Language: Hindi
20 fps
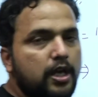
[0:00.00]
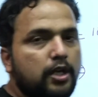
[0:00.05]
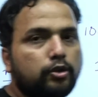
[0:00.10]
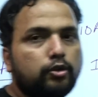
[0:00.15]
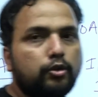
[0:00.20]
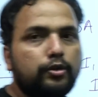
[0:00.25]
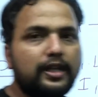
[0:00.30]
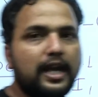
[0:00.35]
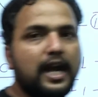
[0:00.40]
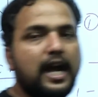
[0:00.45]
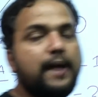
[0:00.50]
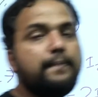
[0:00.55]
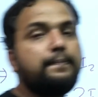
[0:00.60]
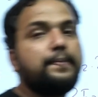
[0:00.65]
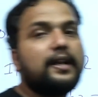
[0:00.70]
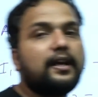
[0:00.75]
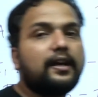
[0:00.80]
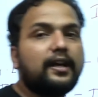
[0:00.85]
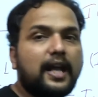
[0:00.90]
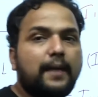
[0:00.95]
तो यहां
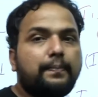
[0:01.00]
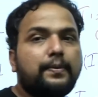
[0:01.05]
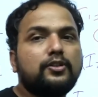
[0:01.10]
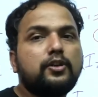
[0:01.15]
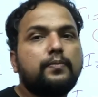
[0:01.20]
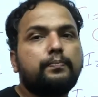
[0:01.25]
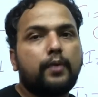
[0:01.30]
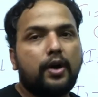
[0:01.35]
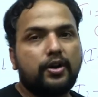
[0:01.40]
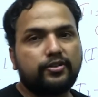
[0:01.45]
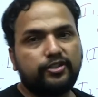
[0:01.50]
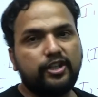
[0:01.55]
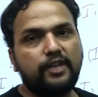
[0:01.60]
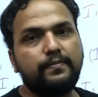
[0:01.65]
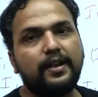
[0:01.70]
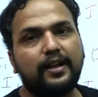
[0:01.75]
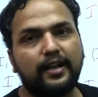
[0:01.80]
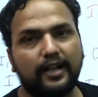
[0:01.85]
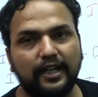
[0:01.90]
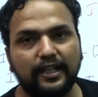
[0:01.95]
पर अगर आपकी जो पॉजिटिव
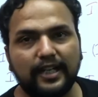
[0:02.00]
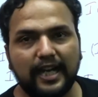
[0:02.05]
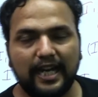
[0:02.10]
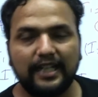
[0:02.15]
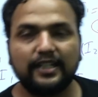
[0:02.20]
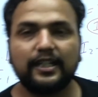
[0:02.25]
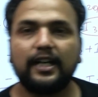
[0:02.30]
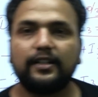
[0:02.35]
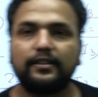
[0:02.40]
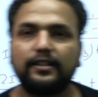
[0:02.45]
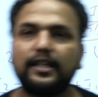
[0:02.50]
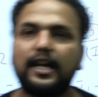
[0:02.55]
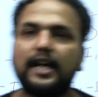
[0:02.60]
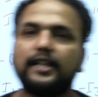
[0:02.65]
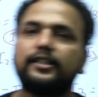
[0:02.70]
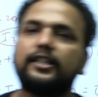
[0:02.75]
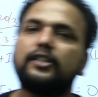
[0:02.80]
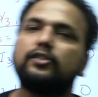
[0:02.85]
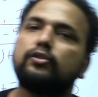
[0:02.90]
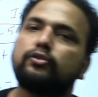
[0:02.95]
में करंट अंदर
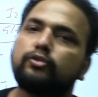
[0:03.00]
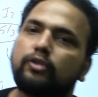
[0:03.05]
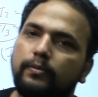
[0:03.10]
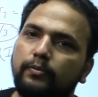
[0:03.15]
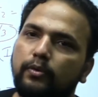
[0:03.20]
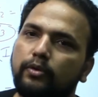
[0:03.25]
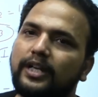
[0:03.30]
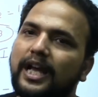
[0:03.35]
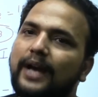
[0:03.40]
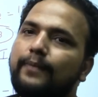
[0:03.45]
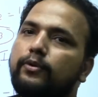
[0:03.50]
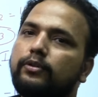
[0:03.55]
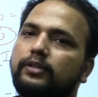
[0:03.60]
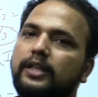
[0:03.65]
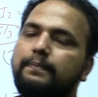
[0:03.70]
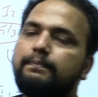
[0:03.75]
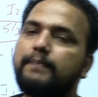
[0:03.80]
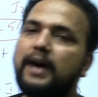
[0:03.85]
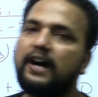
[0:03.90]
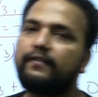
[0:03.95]
आती है तो उसको हम लोग क्या बोलते
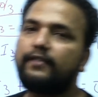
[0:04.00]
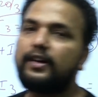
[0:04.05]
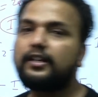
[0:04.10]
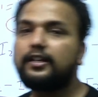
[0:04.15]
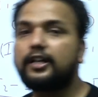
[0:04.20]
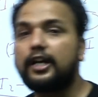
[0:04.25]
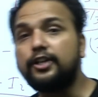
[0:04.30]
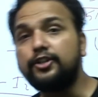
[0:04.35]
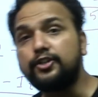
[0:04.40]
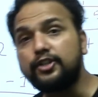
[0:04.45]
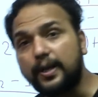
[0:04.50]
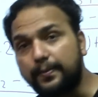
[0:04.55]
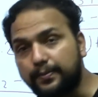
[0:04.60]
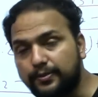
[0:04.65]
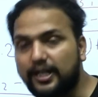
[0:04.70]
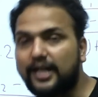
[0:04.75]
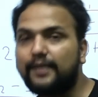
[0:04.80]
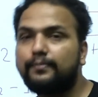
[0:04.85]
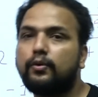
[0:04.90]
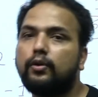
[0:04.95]
हैं पावर
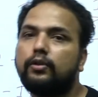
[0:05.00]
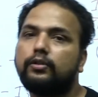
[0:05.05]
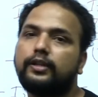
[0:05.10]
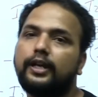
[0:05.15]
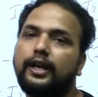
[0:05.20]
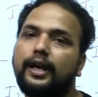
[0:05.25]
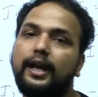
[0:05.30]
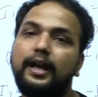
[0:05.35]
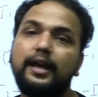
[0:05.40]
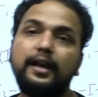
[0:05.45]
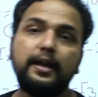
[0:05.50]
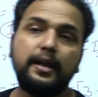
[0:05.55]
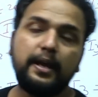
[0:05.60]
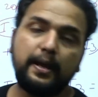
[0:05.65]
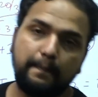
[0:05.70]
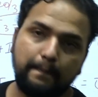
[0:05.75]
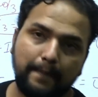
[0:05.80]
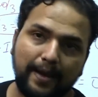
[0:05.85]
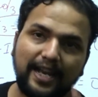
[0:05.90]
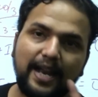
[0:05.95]
कंजप्शन बोलते हैं
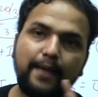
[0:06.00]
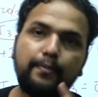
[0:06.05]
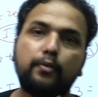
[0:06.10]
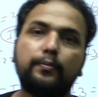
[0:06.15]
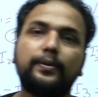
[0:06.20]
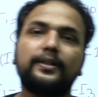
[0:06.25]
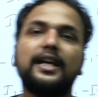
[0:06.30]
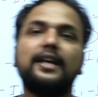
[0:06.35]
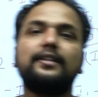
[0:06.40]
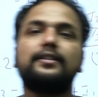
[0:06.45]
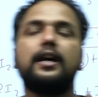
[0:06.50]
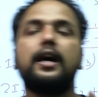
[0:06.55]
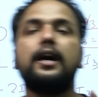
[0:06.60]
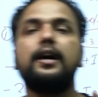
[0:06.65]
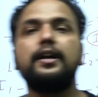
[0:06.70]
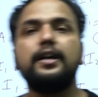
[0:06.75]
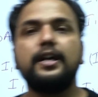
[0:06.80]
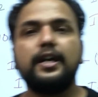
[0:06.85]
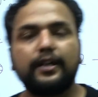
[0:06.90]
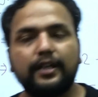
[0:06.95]
मैंने आपको बताया था
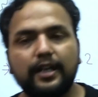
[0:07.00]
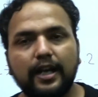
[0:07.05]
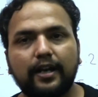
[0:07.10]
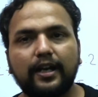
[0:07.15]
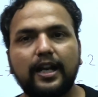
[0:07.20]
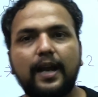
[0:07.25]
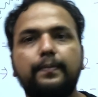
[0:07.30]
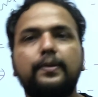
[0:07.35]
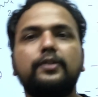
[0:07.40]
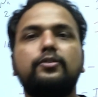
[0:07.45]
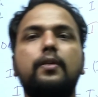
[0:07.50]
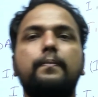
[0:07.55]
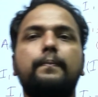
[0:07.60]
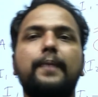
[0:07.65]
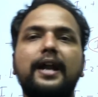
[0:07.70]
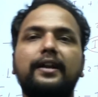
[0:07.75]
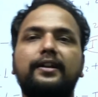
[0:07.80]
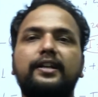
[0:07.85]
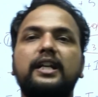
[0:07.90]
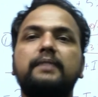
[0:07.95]
कि अगर आपकी जो
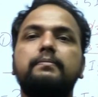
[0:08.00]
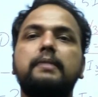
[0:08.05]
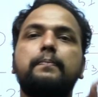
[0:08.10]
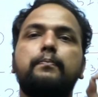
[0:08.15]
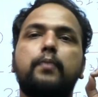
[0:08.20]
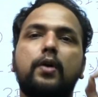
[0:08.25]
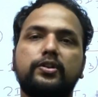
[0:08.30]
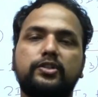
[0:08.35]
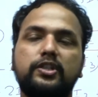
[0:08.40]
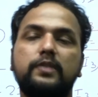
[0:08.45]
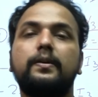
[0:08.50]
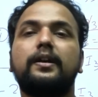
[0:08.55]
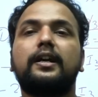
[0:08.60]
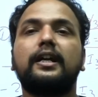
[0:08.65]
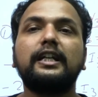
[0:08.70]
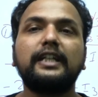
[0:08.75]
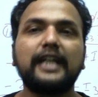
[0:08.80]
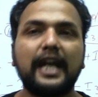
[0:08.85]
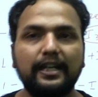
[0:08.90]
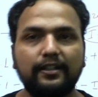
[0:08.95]
बैटरी में पॉजिटिव में
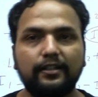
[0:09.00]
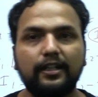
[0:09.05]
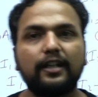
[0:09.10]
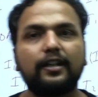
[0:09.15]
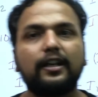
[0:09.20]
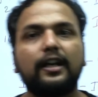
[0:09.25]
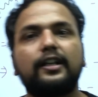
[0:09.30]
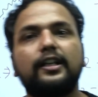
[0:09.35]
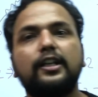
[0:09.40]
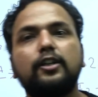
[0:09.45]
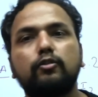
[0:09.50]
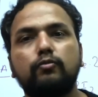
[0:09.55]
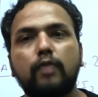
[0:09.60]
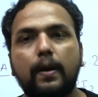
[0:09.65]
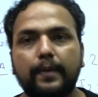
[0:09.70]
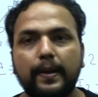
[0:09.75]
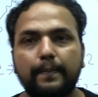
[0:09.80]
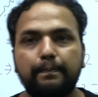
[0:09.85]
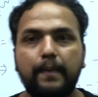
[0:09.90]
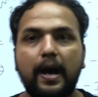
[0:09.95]
करंट एंटर कर रही है तो वो
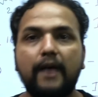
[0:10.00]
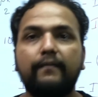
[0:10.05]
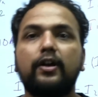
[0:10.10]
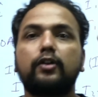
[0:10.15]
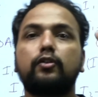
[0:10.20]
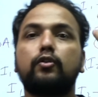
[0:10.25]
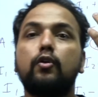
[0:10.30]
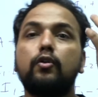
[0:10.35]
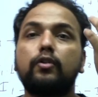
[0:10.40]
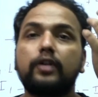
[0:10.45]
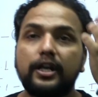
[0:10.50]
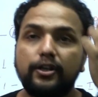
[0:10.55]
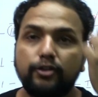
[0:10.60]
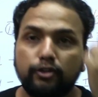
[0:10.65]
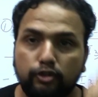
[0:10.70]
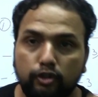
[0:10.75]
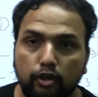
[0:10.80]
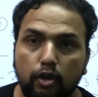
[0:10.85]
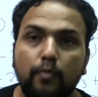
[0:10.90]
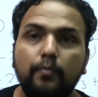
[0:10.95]
आपका पावर को
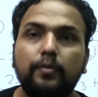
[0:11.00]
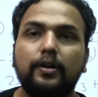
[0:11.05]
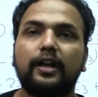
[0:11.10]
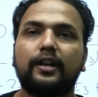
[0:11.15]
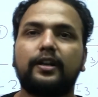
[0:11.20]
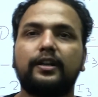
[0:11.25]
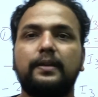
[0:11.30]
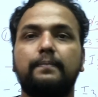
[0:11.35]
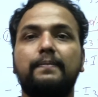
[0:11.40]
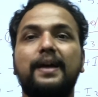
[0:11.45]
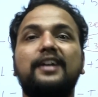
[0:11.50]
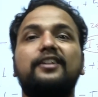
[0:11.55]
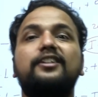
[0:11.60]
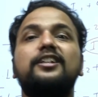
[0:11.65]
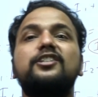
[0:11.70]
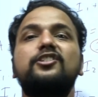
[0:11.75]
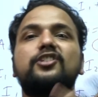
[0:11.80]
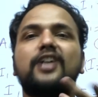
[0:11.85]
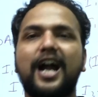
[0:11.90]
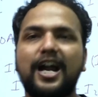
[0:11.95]
कंज्यूम कर रही है
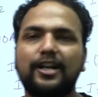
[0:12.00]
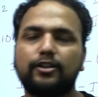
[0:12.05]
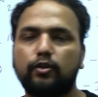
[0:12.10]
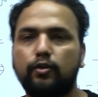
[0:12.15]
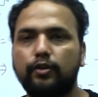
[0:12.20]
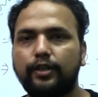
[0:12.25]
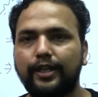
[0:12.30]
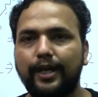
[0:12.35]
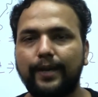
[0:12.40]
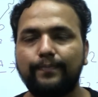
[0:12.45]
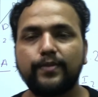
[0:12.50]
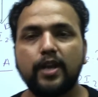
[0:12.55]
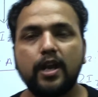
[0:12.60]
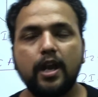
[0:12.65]
बैटरी चार्ज हो रही है